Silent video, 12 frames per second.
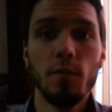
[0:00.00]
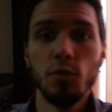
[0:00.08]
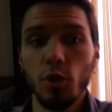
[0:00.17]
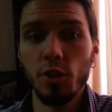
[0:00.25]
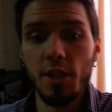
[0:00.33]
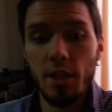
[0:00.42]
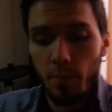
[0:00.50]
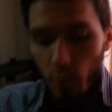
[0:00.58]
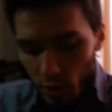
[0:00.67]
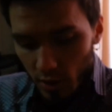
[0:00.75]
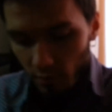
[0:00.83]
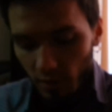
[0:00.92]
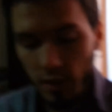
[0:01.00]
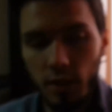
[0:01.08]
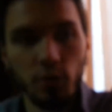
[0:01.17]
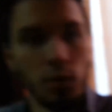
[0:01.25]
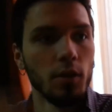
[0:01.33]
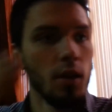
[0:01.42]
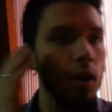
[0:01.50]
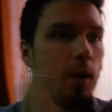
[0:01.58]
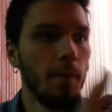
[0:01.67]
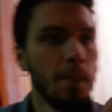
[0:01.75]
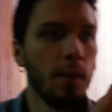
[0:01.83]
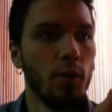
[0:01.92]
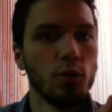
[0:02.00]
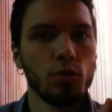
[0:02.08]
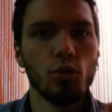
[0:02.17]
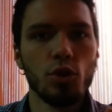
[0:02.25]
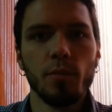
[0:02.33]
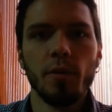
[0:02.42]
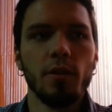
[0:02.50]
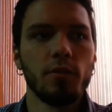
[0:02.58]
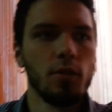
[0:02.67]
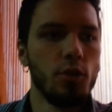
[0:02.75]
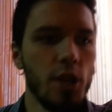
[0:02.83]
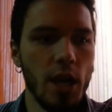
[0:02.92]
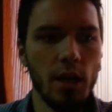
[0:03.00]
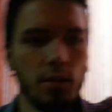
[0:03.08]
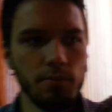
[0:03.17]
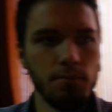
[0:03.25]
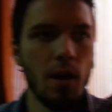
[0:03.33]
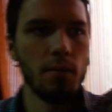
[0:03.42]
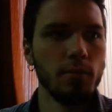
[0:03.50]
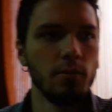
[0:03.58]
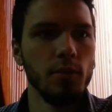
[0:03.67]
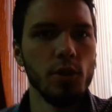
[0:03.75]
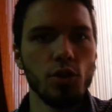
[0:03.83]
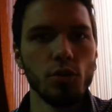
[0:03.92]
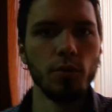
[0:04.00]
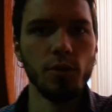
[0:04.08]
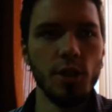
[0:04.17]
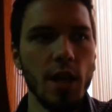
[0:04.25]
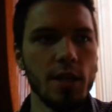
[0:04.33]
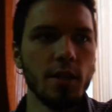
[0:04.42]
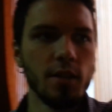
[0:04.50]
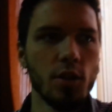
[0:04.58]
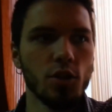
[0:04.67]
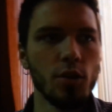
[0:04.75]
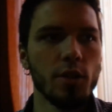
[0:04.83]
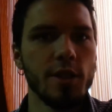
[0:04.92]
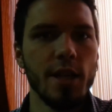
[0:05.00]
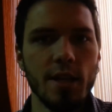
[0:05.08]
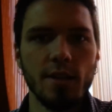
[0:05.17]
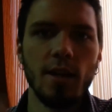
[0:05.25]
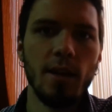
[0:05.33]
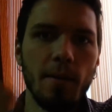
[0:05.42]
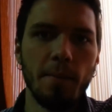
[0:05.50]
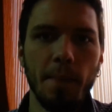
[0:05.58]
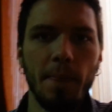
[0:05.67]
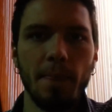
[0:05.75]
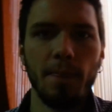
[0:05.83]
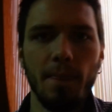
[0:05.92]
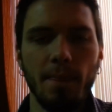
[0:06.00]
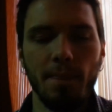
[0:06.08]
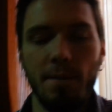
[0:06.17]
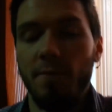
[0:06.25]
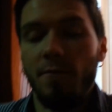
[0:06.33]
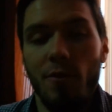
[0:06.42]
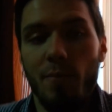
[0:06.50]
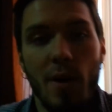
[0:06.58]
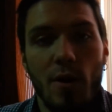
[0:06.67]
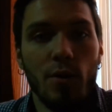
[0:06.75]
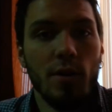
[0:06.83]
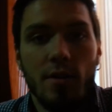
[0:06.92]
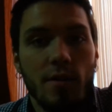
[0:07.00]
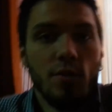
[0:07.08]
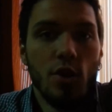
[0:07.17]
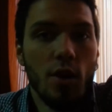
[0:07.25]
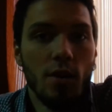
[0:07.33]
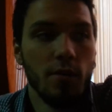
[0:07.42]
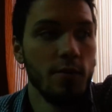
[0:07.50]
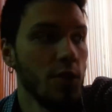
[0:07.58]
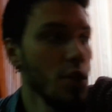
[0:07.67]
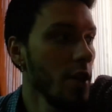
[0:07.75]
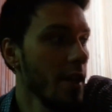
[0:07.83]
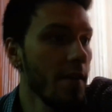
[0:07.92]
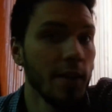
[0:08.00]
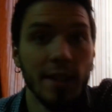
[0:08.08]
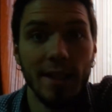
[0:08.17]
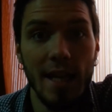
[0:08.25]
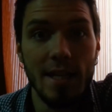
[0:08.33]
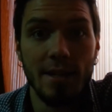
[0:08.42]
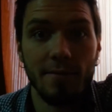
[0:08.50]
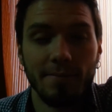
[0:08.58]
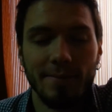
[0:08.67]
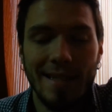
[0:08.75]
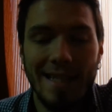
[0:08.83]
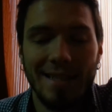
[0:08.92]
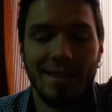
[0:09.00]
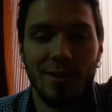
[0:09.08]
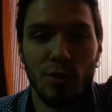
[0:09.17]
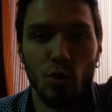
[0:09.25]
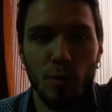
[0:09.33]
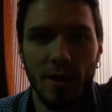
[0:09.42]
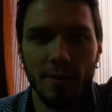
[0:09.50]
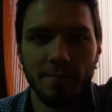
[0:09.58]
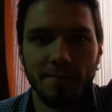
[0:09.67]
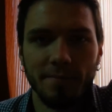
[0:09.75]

Все дико просто, воткнул, он тут же мне включает, бам, ищу в сети, нашел сеть, ввел пароль и все. Все, я в интернете. Супер.